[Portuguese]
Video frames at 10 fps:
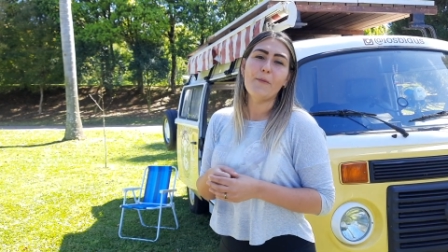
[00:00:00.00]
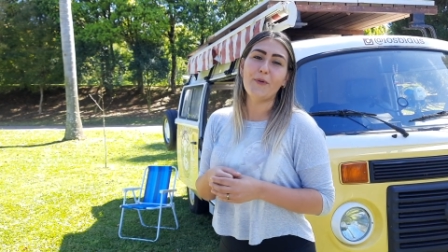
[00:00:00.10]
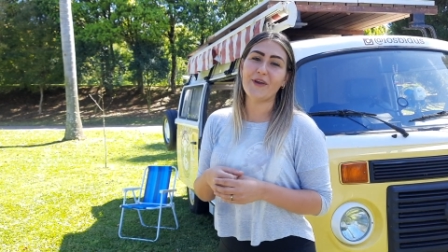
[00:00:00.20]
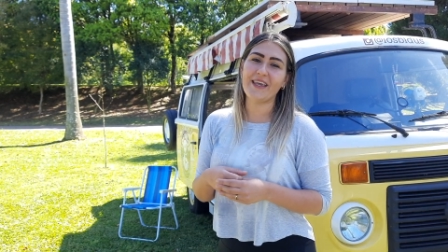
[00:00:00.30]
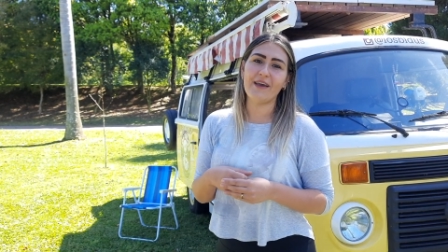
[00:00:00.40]

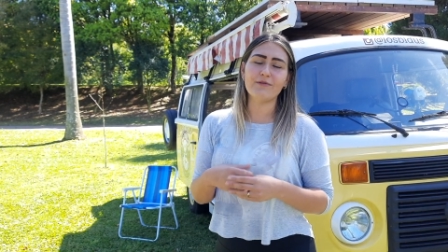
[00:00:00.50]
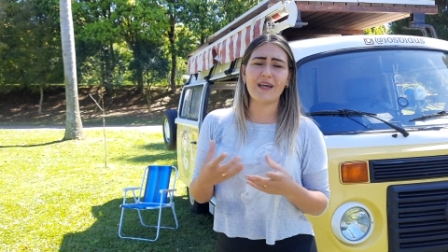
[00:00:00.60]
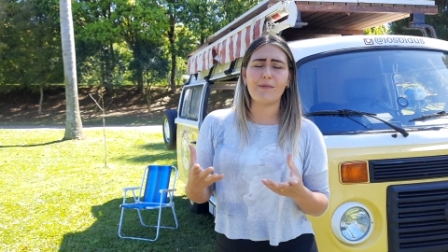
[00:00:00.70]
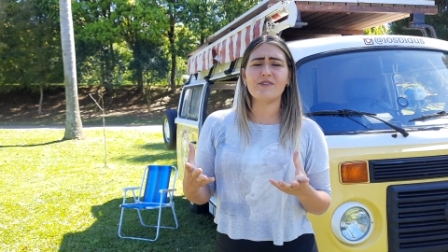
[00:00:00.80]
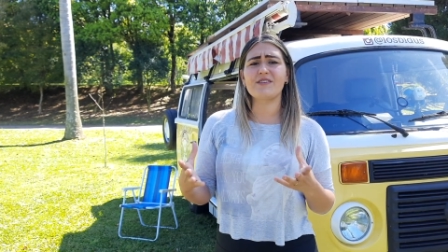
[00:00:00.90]
porque o
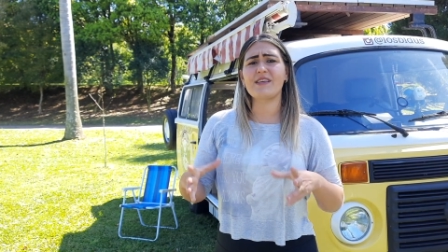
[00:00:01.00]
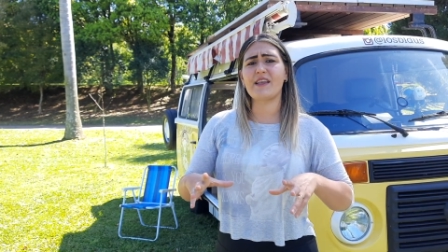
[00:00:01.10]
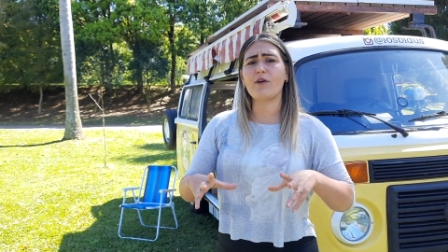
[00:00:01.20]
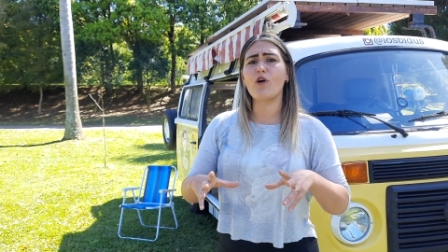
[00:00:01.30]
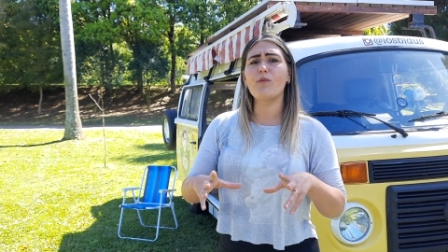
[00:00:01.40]
tablet
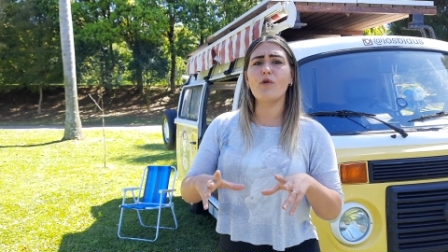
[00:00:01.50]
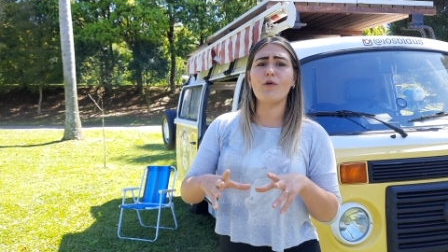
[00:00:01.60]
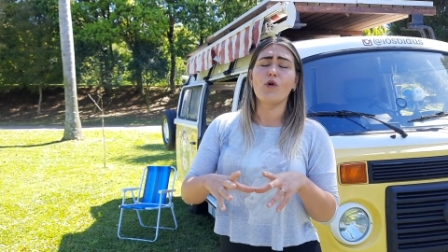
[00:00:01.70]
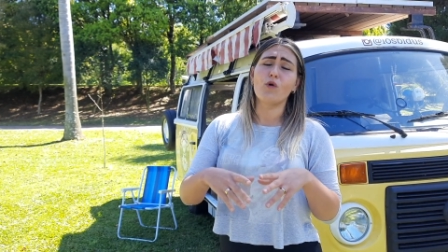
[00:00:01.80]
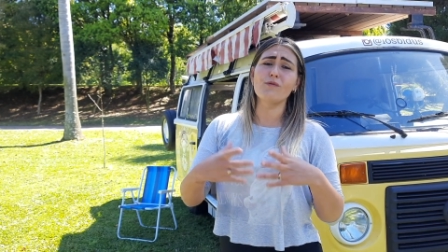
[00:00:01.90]
seria
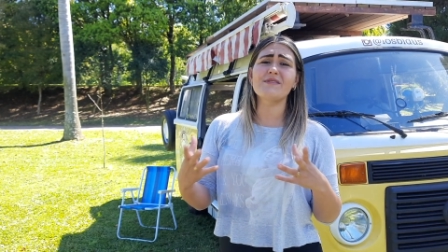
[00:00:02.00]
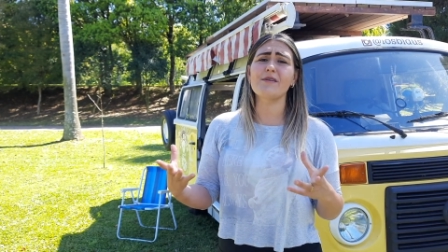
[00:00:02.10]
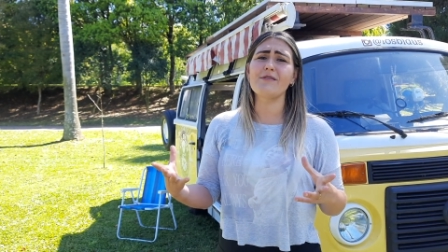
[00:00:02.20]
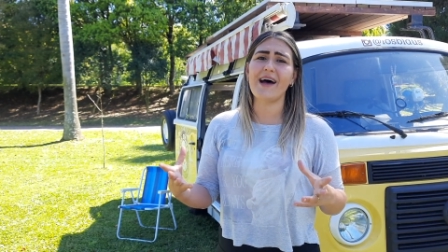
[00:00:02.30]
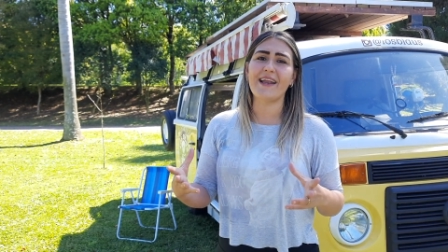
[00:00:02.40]
como um
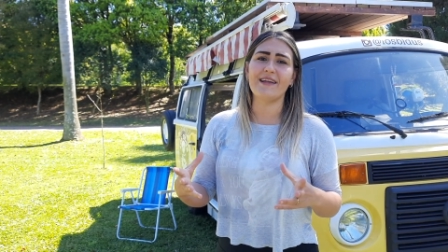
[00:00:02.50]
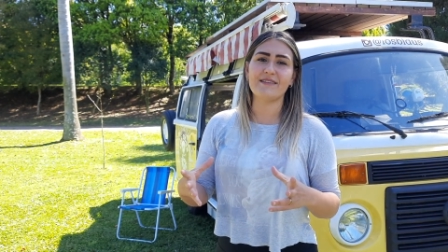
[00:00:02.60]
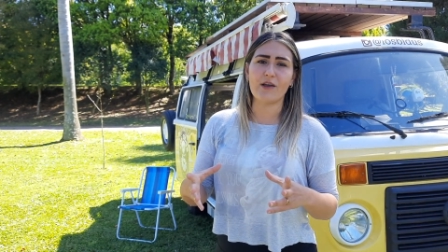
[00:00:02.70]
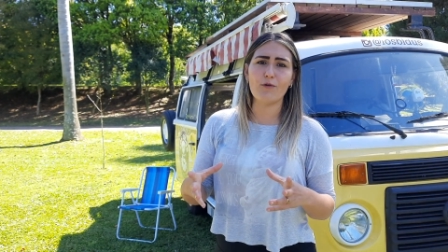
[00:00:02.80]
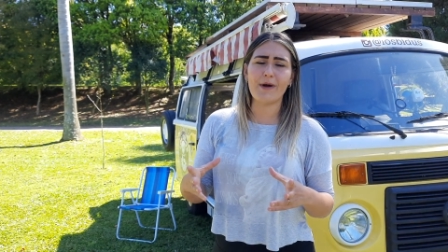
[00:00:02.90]
celular, ele
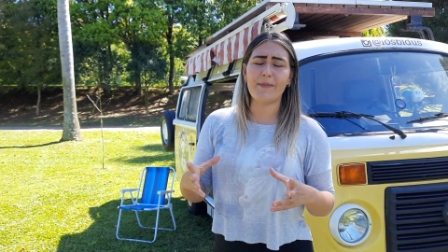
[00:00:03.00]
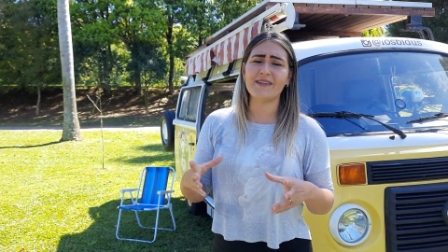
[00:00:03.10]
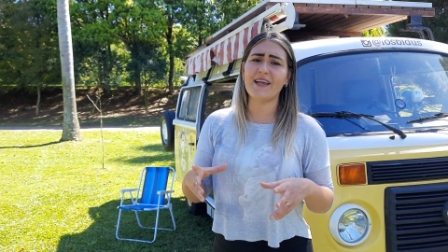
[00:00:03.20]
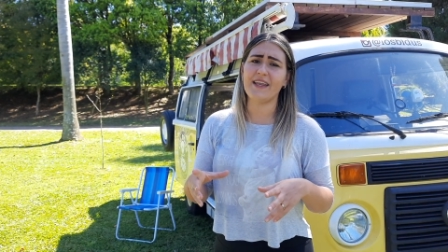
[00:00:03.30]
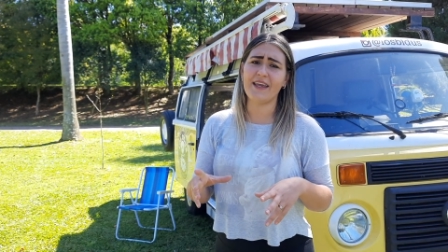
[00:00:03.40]
tem uma
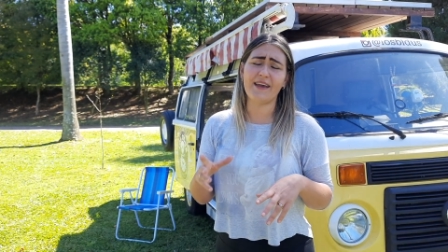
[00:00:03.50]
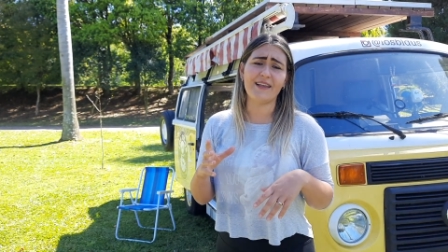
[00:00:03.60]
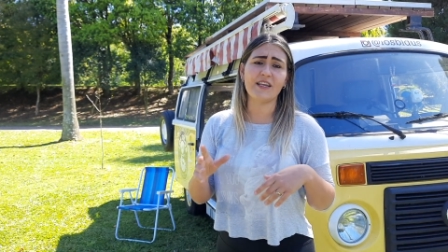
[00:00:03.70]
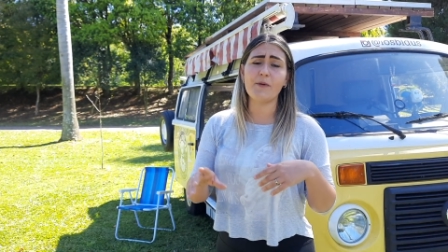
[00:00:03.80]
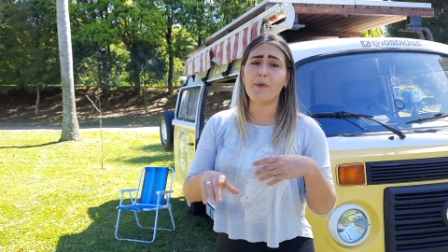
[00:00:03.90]
bateria
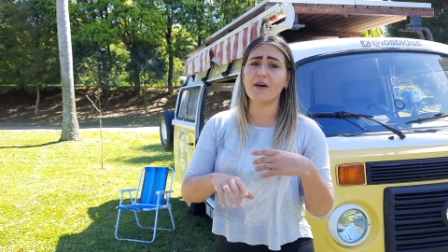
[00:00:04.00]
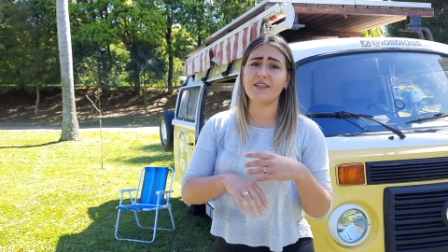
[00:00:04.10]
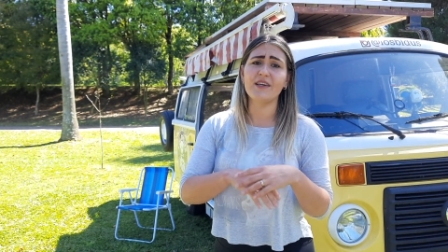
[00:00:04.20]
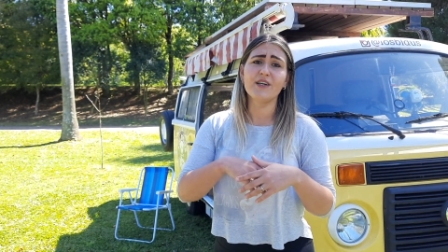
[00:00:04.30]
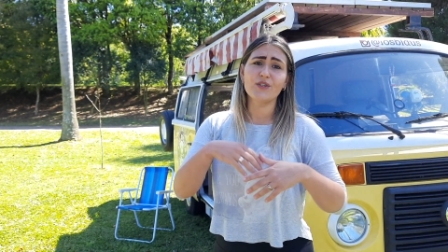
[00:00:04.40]
ali que
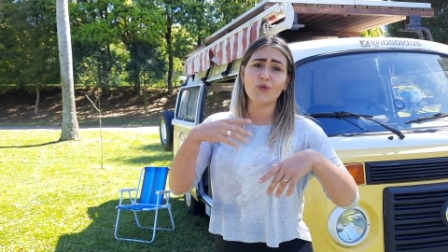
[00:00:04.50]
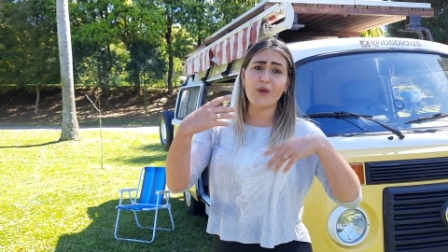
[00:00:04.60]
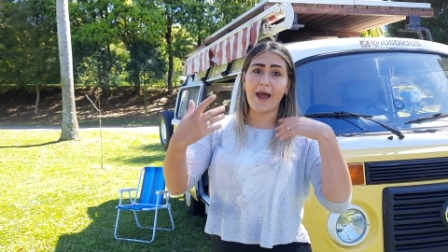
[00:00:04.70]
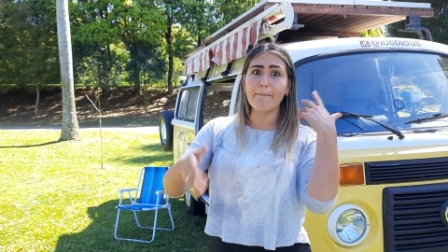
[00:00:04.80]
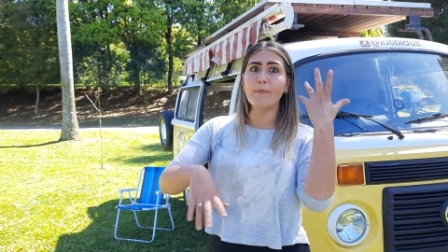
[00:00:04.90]
pode
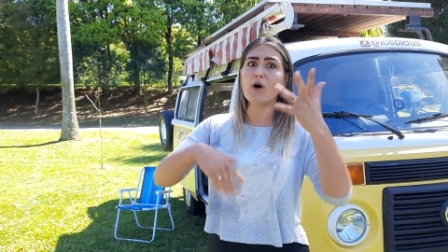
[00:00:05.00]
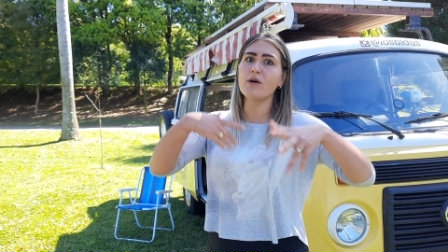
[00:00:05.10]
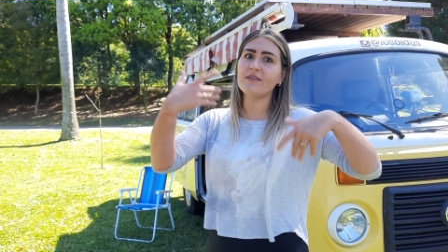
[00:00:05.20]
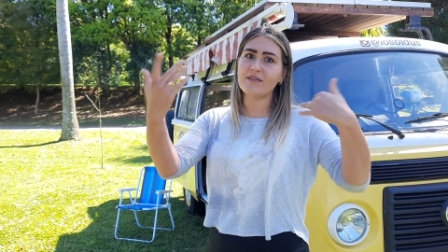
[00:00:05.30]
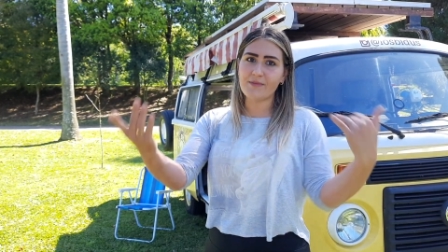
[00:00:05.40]
durar
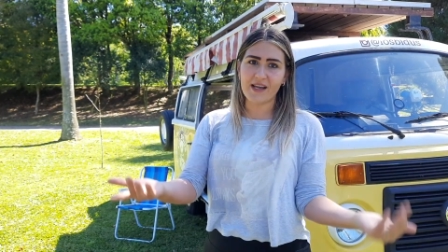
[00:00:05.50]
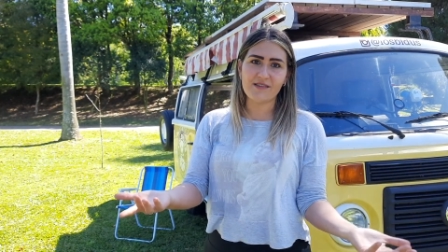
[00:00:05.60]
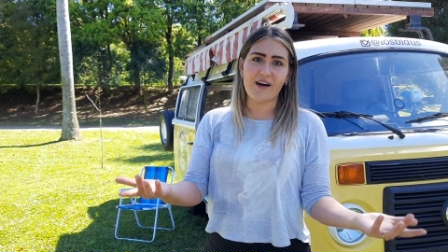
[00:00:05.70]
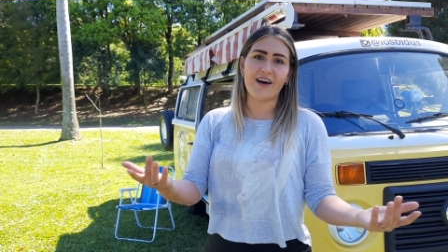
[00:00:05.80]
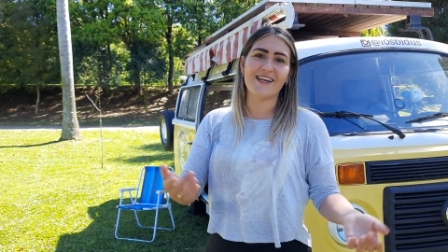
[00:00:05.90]
muito
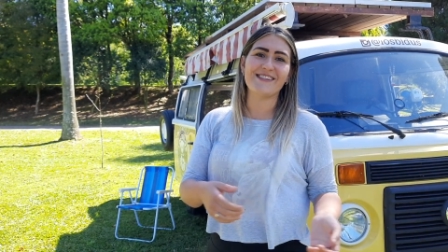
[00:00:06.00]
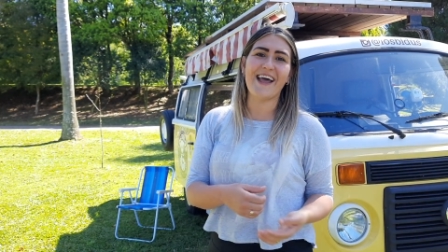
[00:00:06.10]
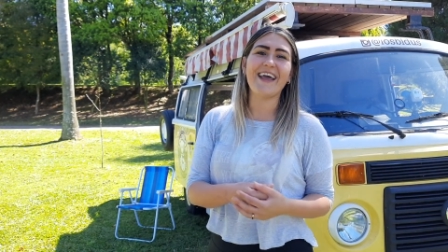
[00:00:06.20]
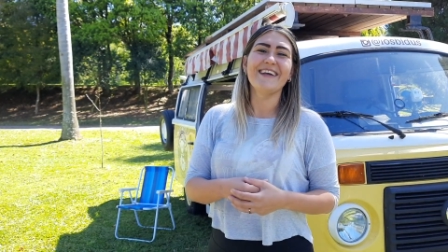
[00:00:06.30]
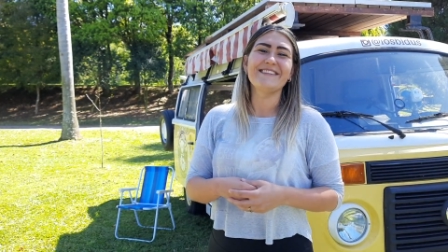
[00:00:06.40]
mais horas,
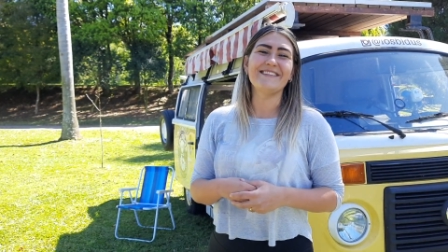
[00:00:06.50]
né?